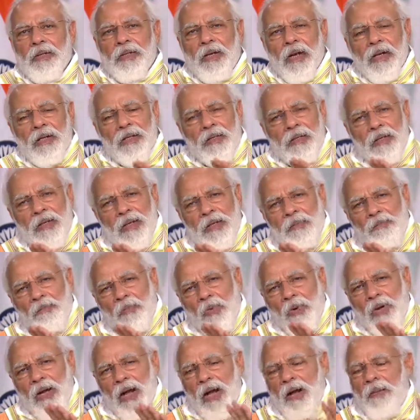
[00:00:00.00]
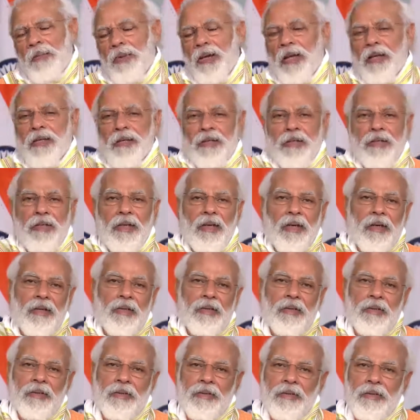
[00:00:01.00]
डटकर मुकाबला किया
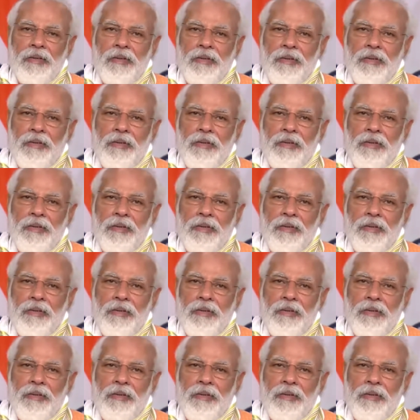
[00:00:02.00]
है